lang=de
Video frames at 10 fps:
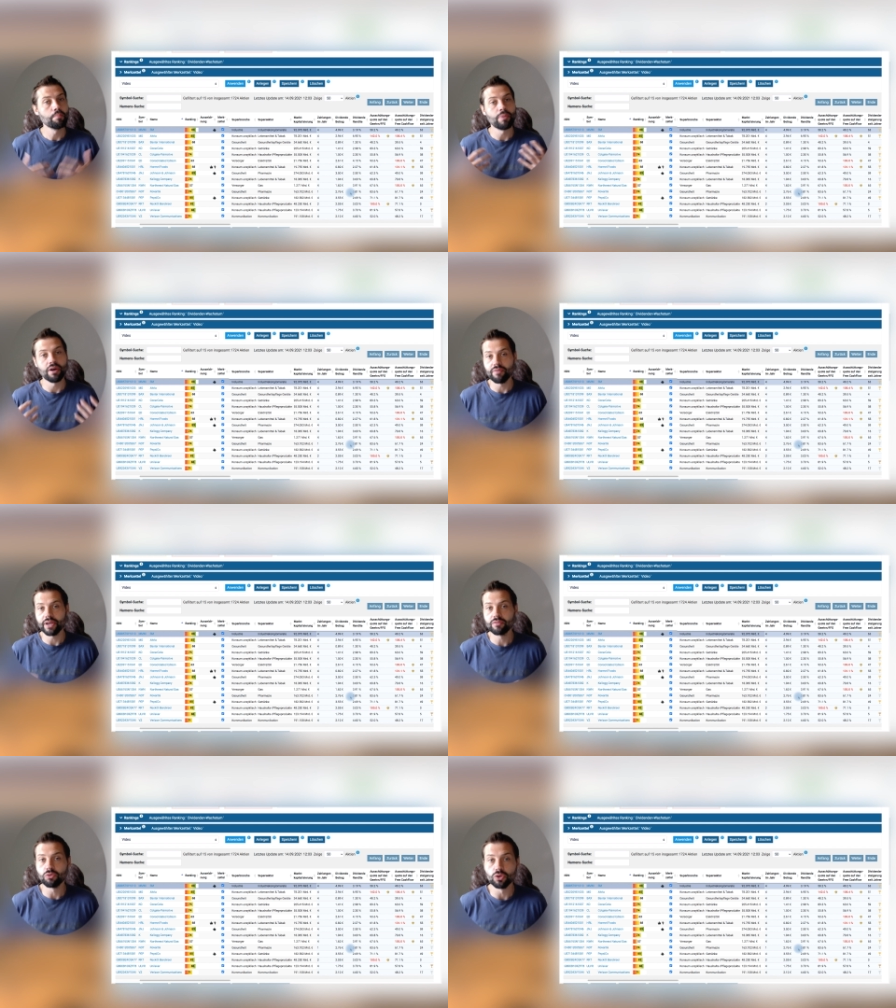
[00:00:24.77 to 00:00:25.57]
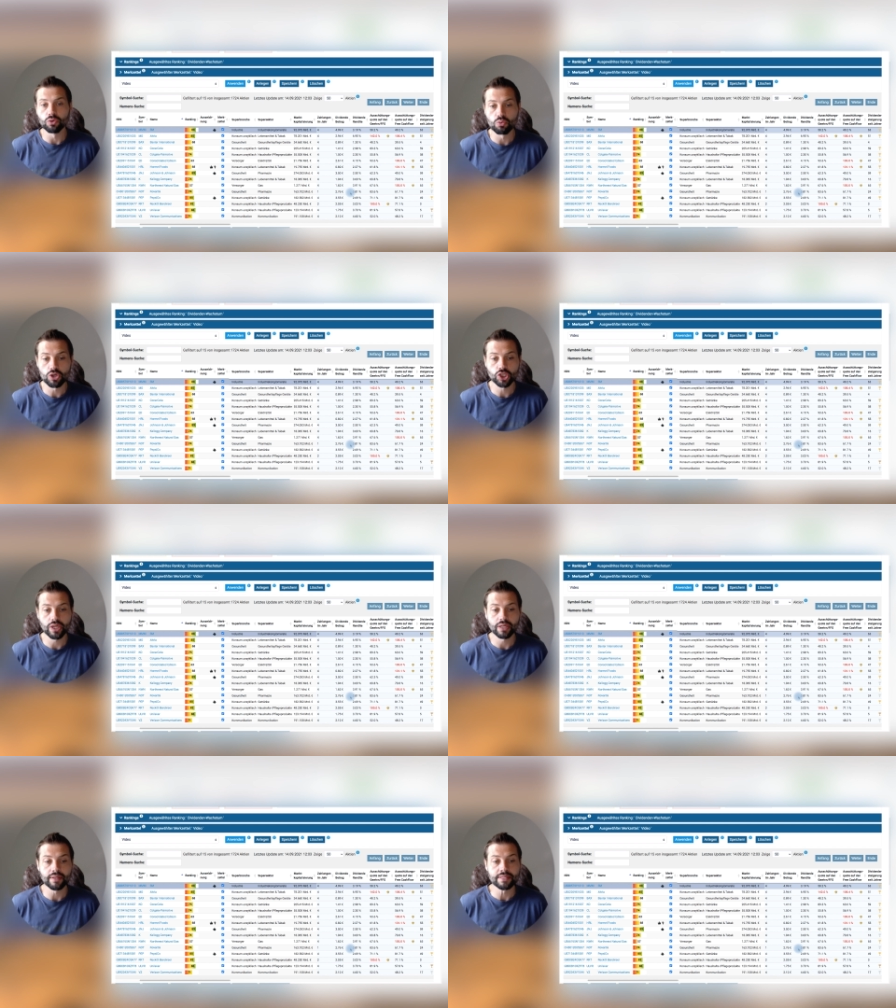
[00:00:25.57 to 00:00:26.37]
Perfekt für den
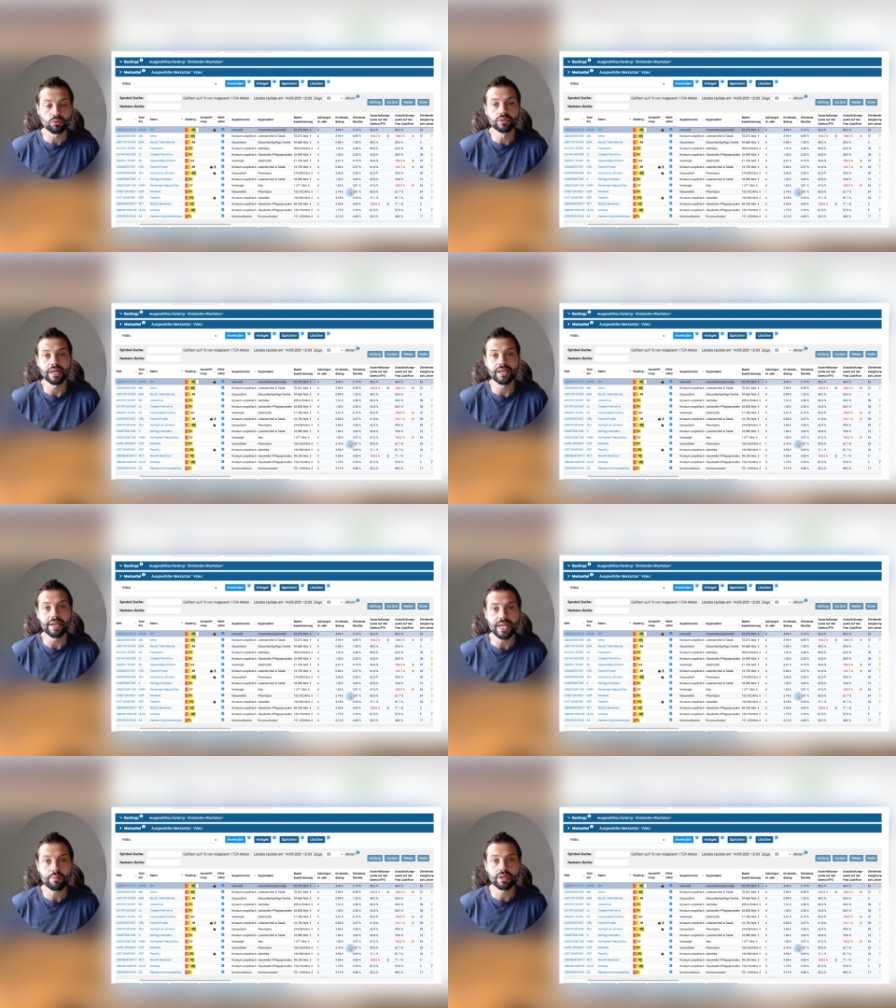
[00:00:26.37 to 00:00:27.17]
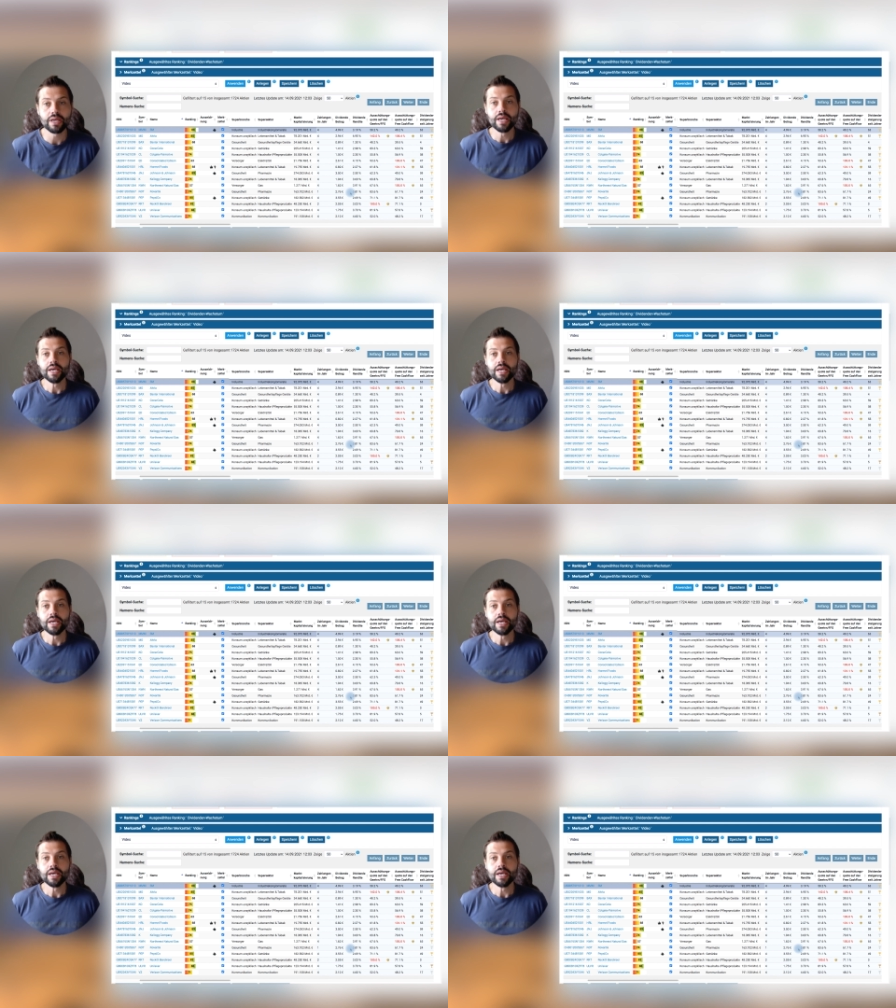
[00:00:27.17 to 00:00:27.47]
Ruhestand. Das sind Unternehmen,